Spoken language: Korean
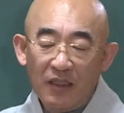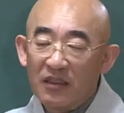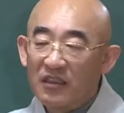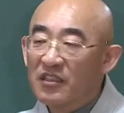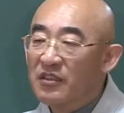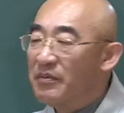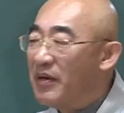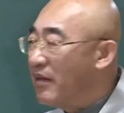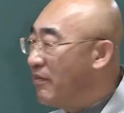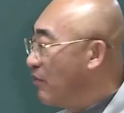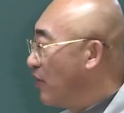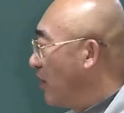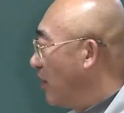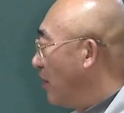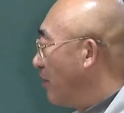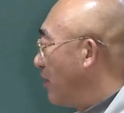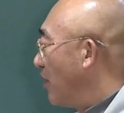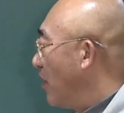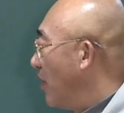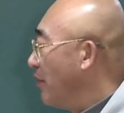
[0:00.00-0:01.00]
그
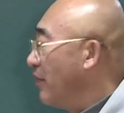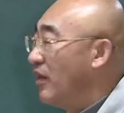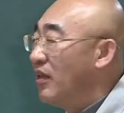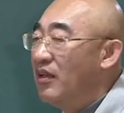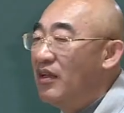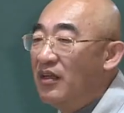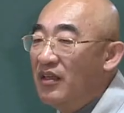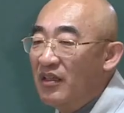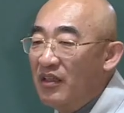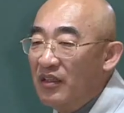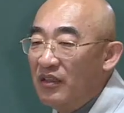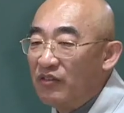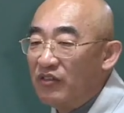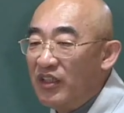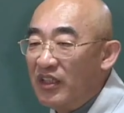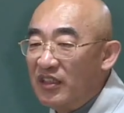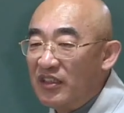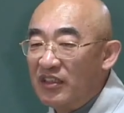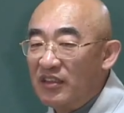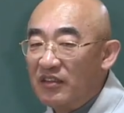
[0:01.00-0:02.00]
반면에 비하면
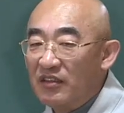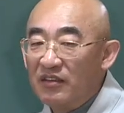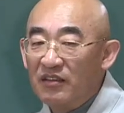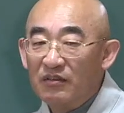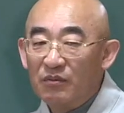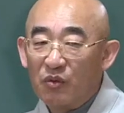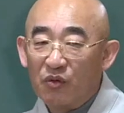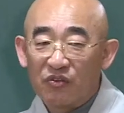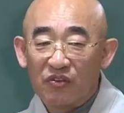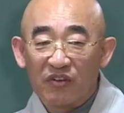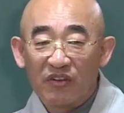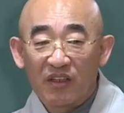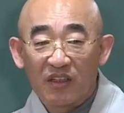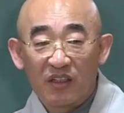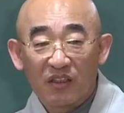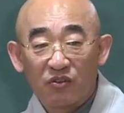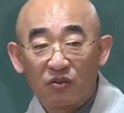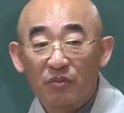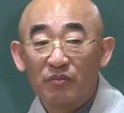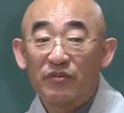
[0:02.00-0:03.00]
돼지들은
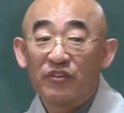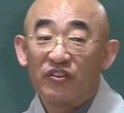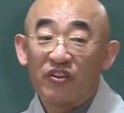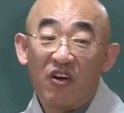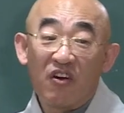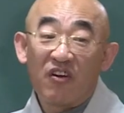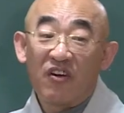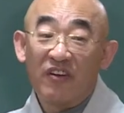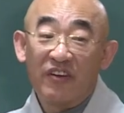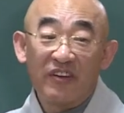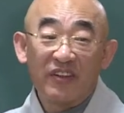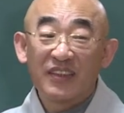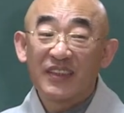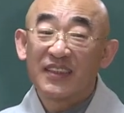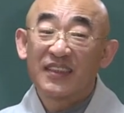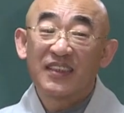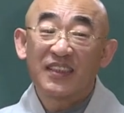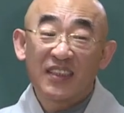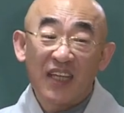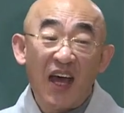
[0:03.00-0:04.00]
모성애가 좀 적어요.
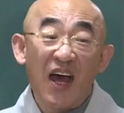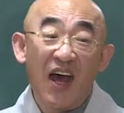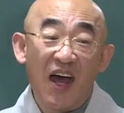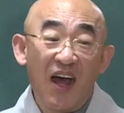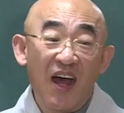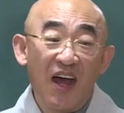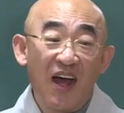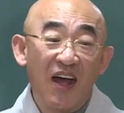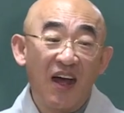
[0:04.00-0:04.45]
차.